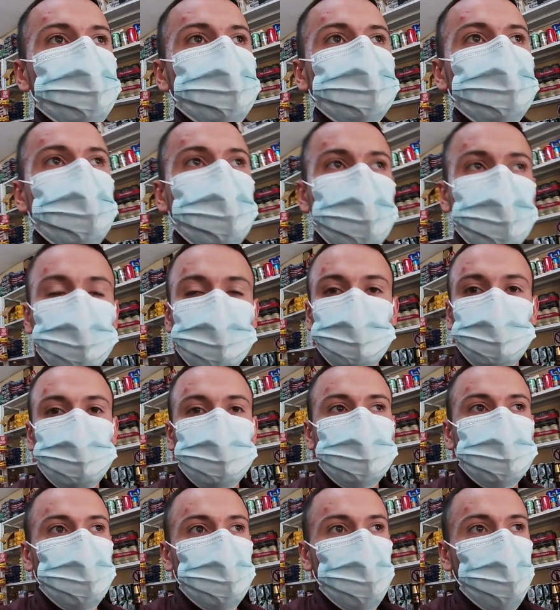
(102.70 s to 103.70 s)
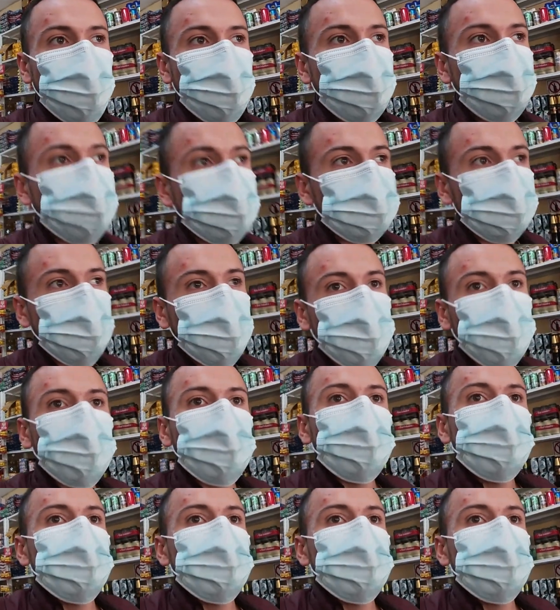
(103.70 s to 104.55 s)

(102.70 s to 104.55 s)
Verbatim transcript: cosa, que necesitan la otra,